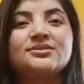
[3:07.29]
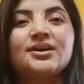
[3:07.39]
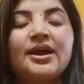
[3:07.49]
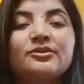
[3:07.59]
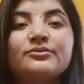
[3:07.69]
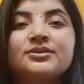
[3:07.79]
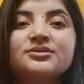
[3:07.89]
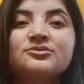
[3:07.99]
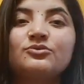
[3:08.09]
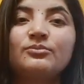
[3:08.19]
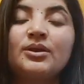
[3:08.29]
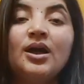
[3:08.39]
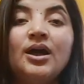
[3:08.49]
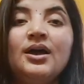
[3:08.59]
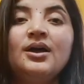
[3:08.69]
ऐसे काइंड के थ्रू
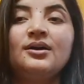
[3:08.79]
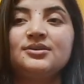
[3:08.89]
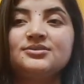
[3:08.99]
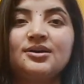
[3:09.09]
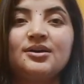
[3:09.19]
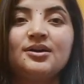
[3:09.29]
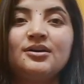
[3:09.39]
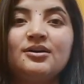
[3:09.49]
अपना ऐसा